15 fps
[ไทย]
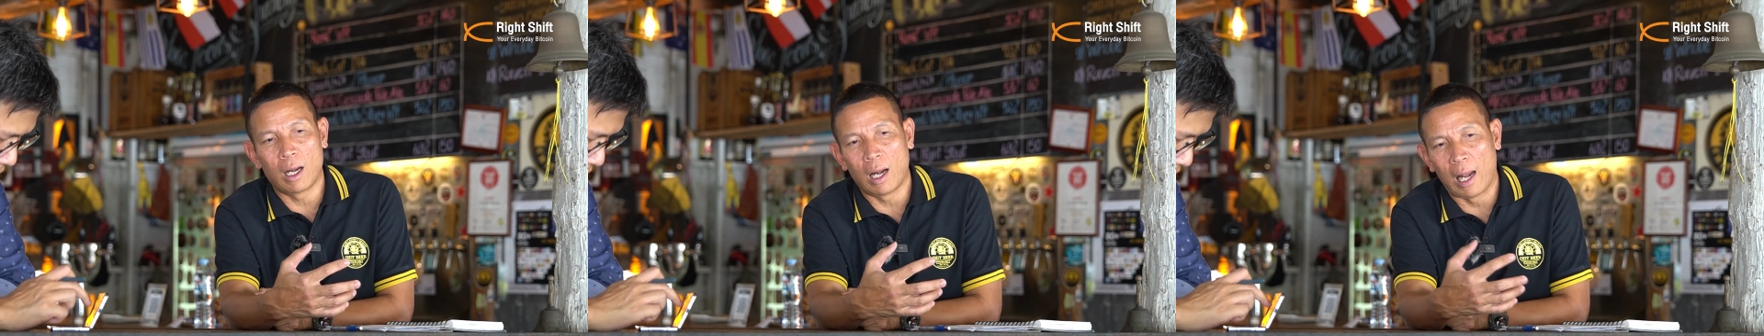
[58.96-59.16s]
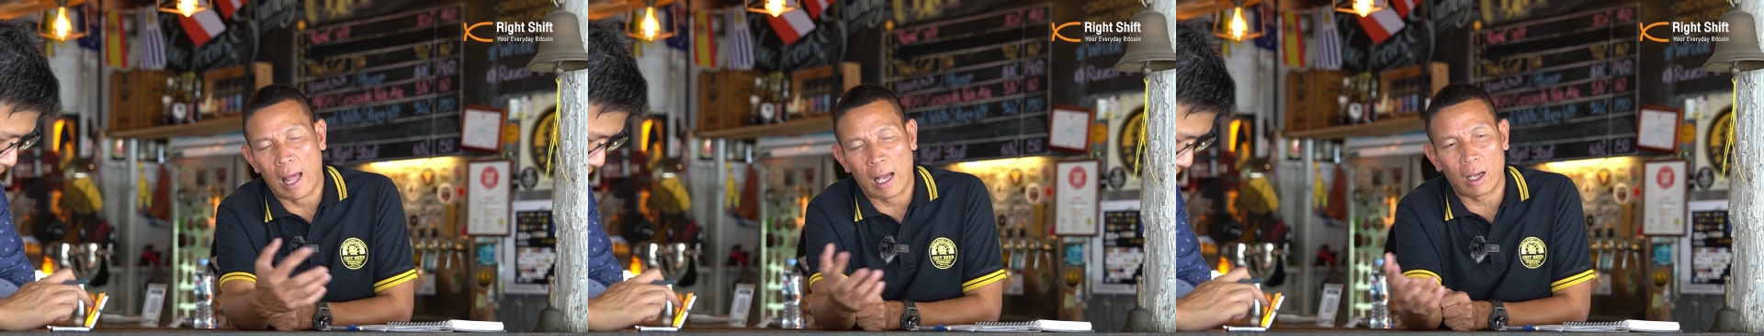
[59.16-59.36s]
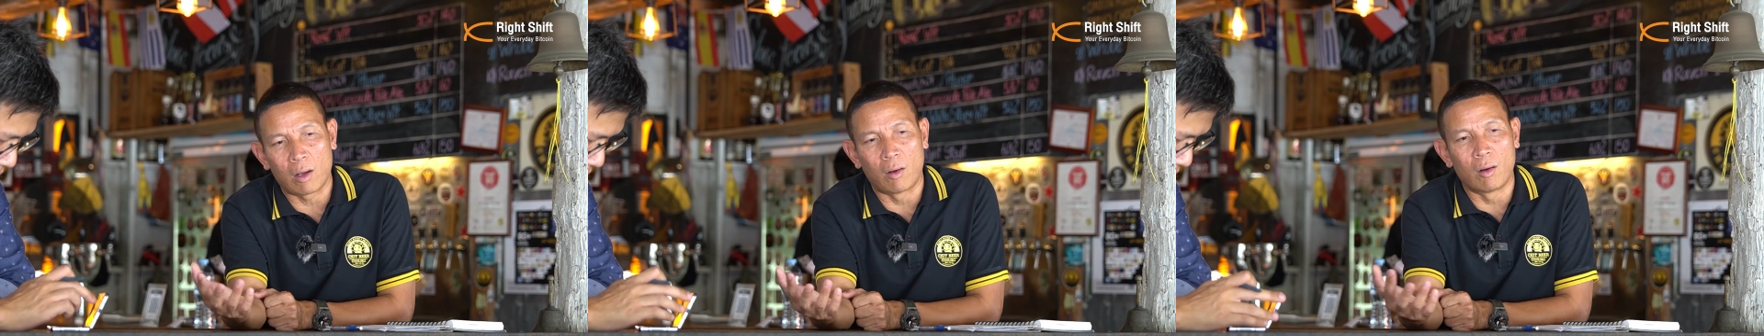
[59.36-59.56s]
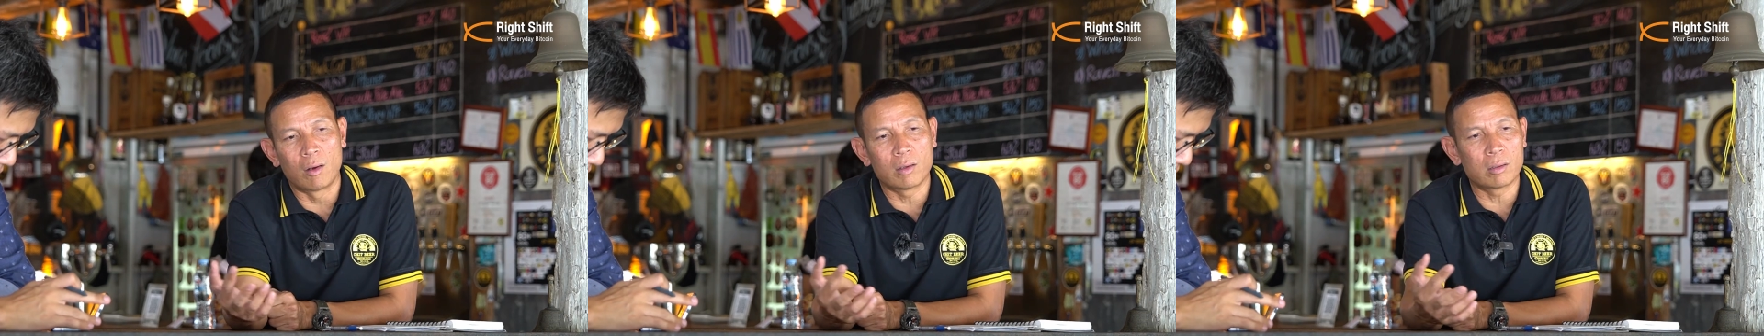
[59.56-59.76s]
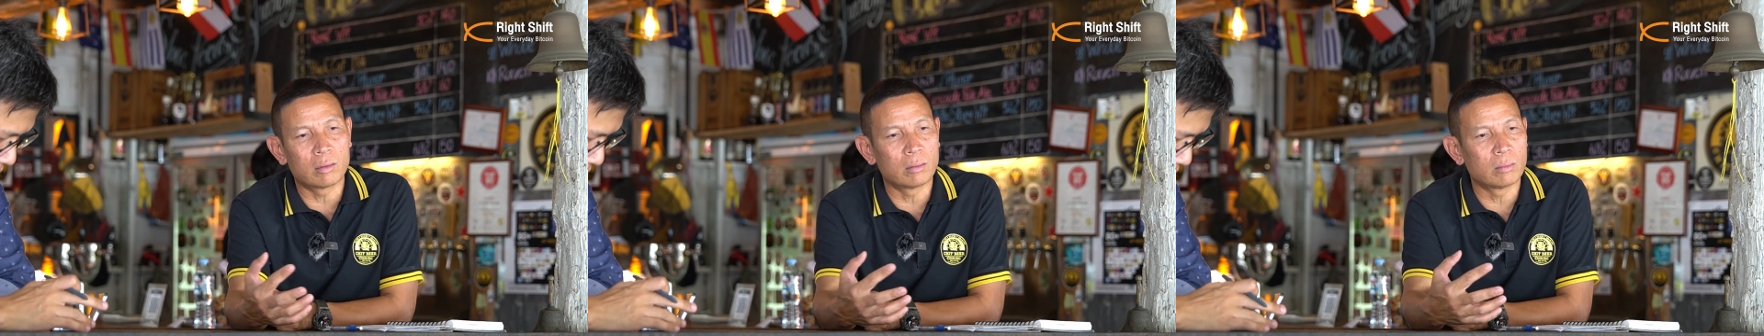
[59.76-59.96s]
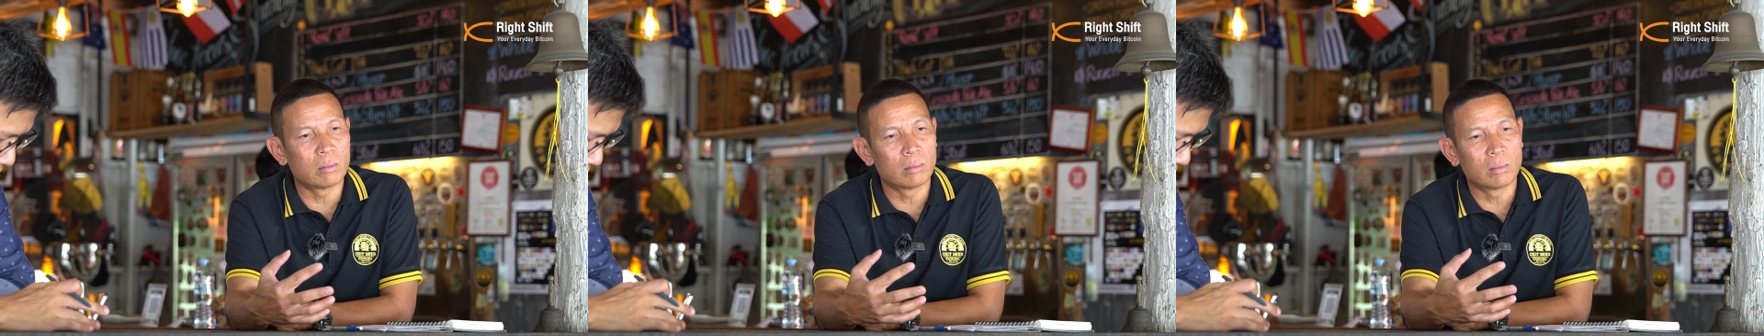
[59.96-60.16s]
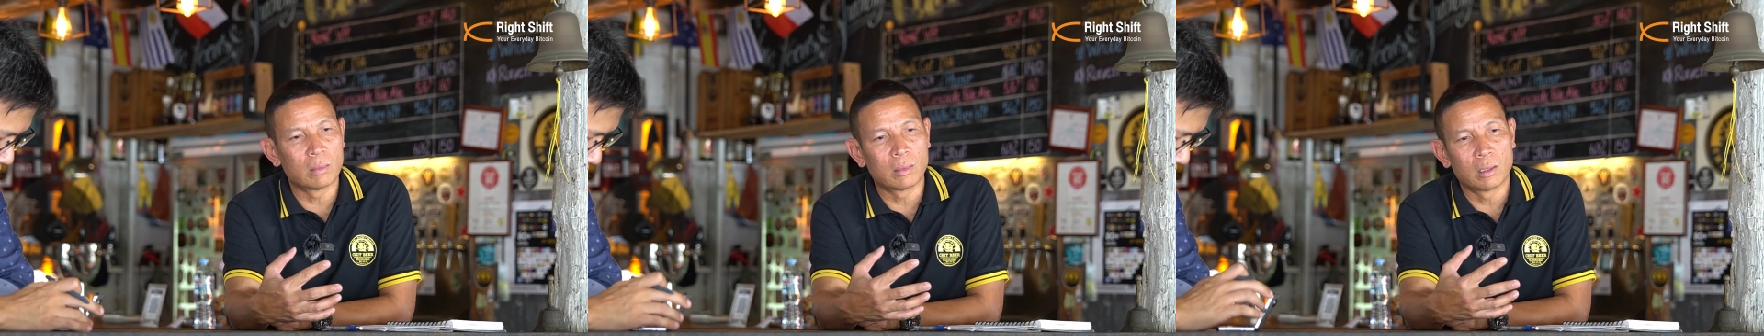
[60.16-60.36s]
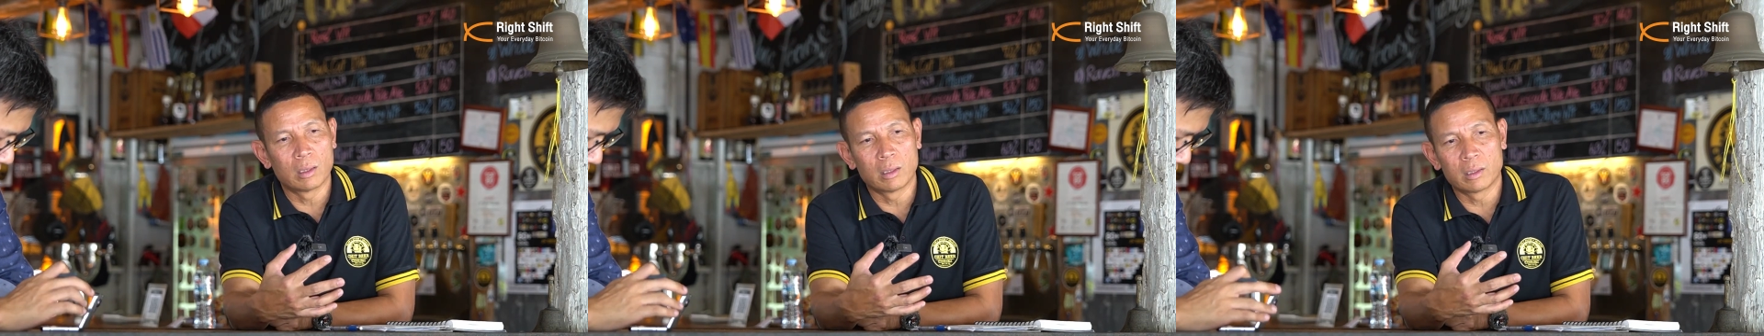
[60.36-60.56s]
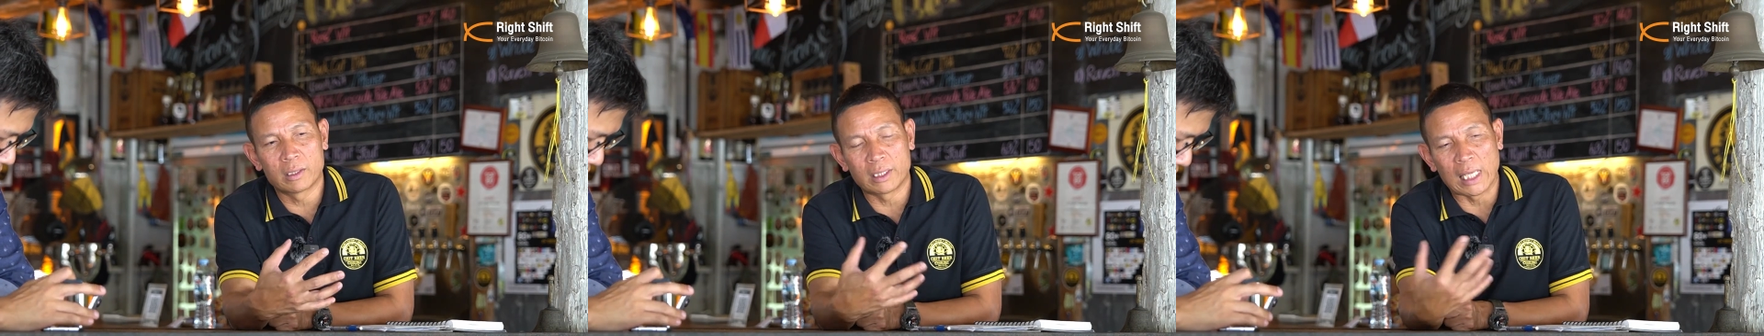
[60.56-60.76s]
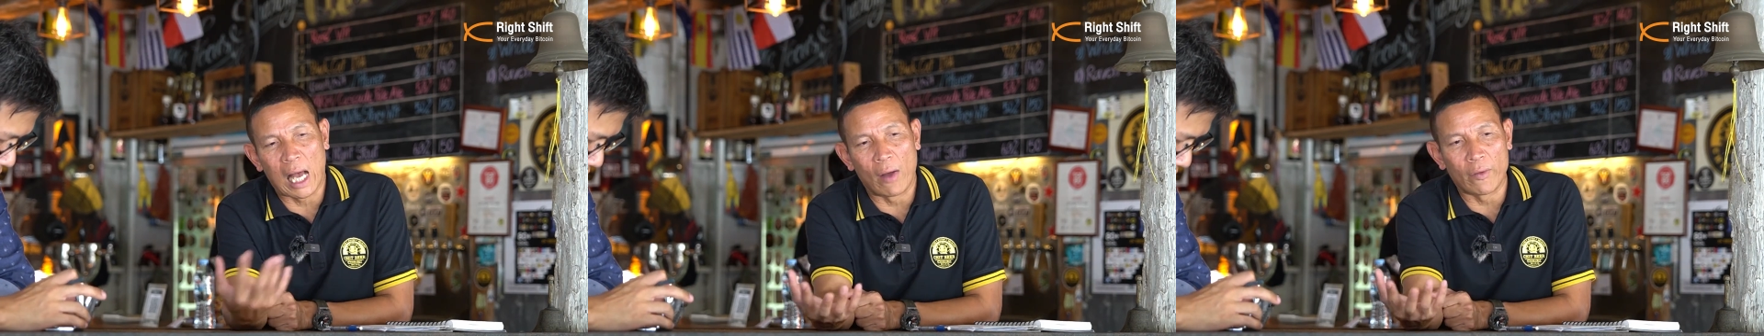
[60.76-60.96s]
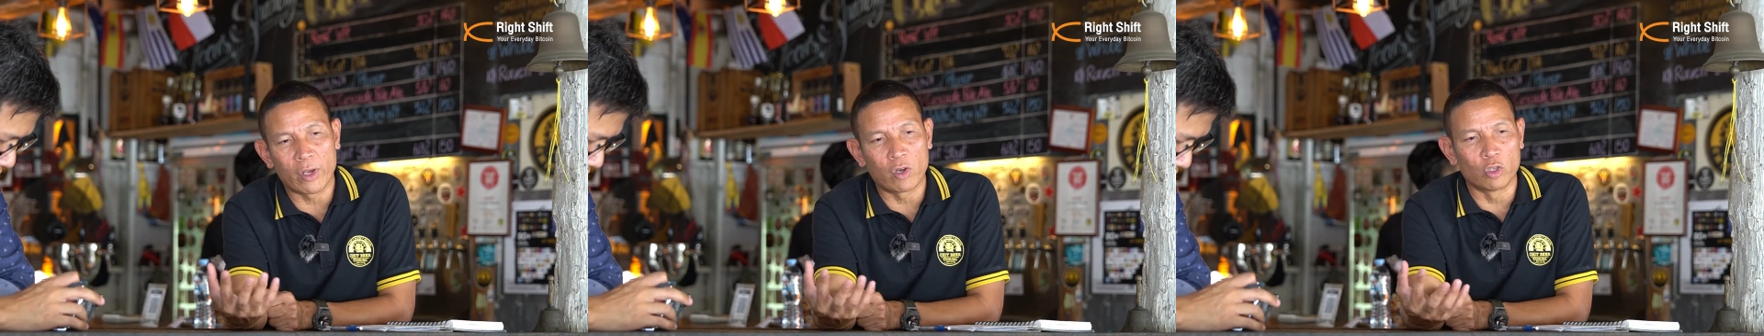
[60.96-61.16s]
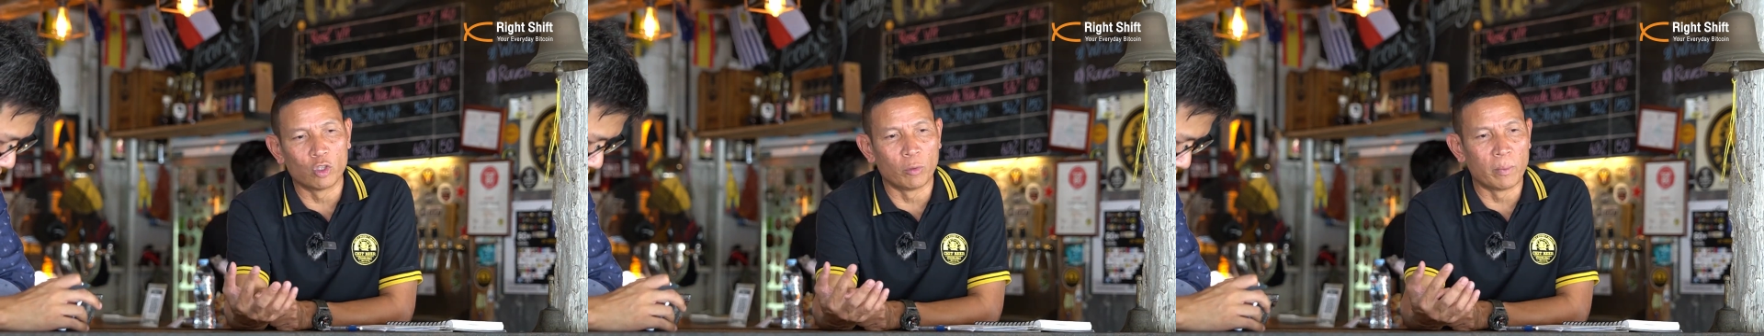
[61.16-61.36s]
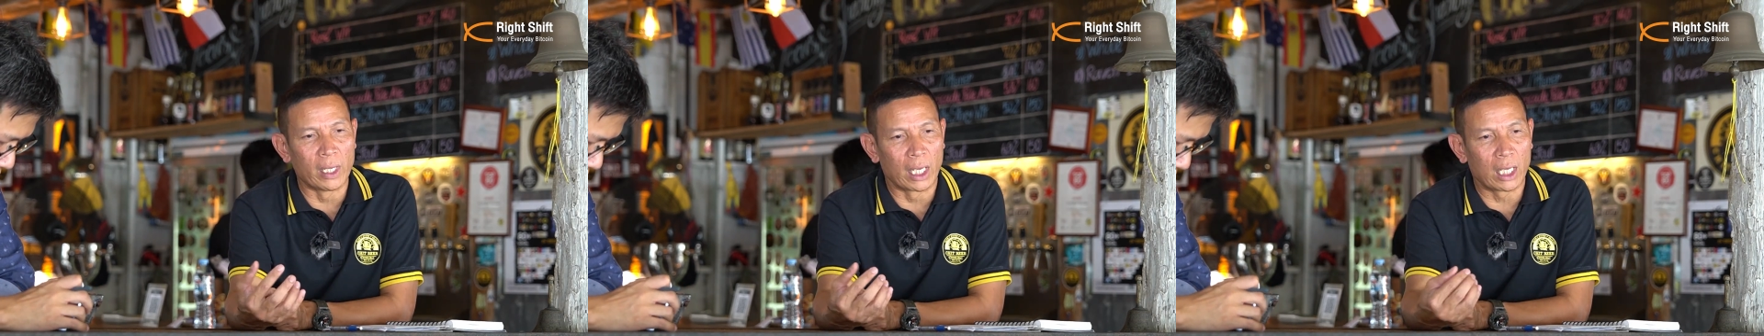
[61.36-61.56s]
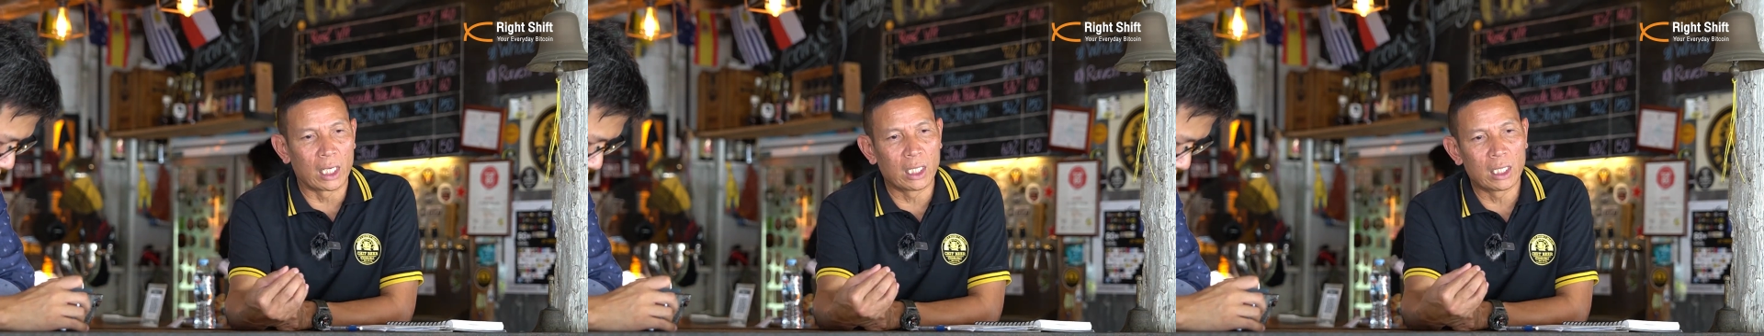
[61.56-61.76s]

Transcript: หลักของ Sound Economic